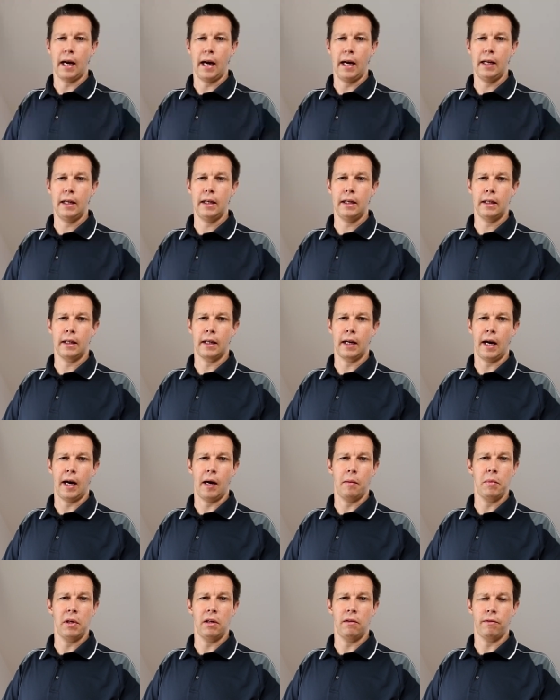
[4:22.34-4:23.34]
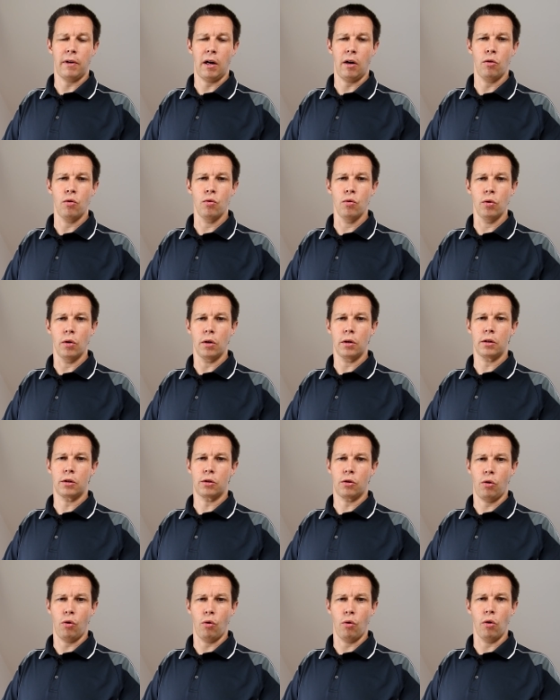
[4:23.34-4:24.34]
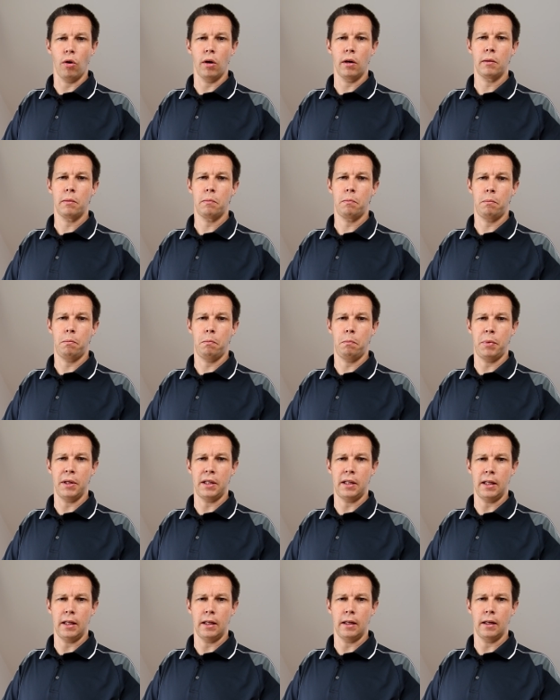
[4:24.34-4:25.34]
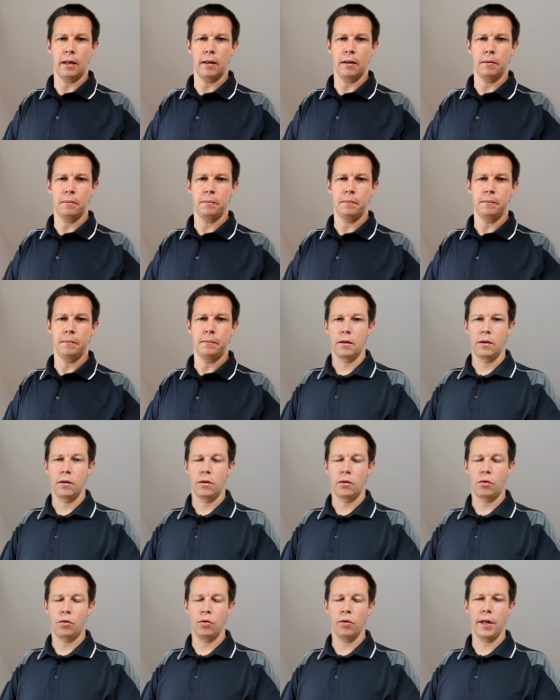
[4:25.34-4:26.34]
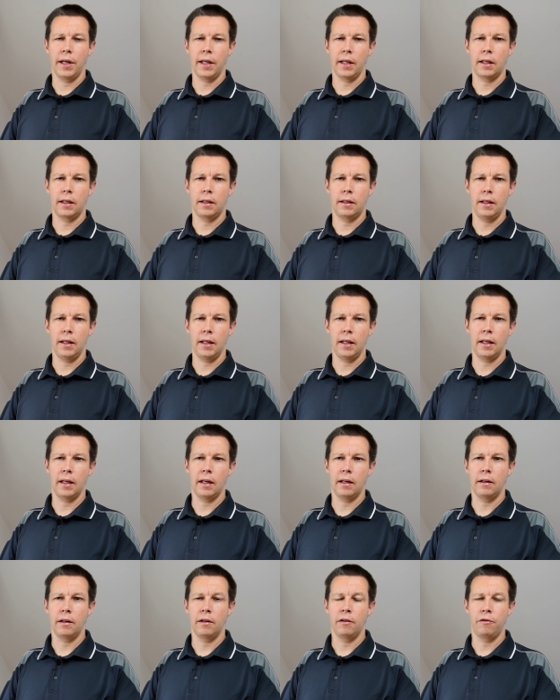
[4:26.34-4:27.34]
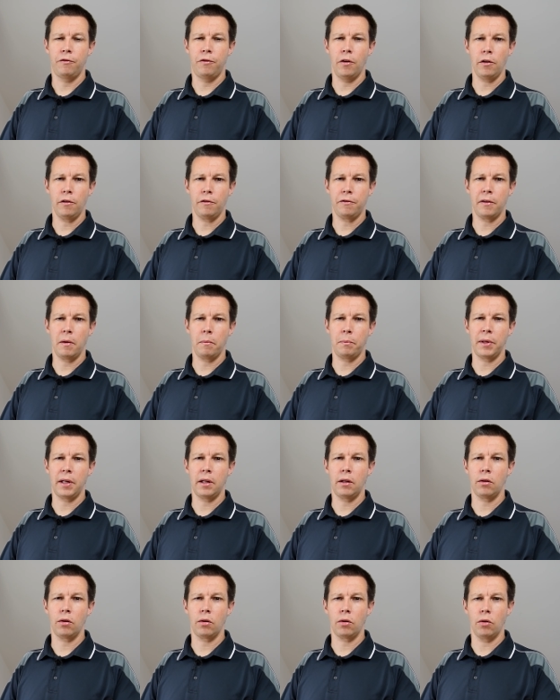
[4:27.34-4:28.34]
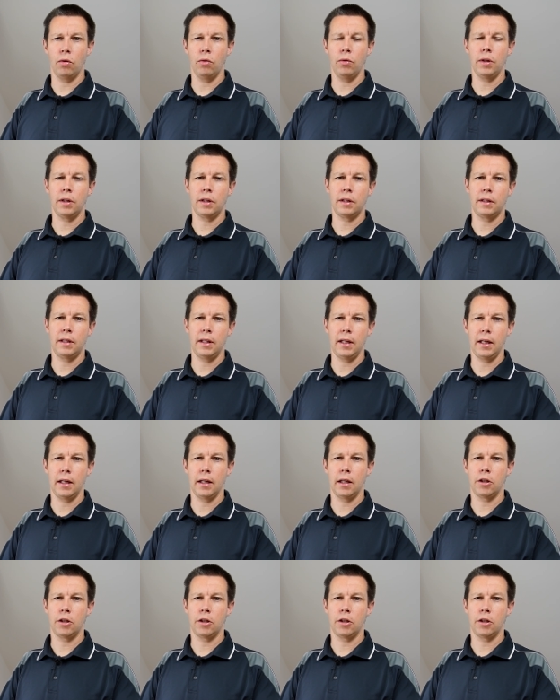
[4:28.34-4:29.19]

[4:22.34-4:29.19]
deinen Garmin, Wahoo und Co. bedienen. Durch die Funkverbindung und die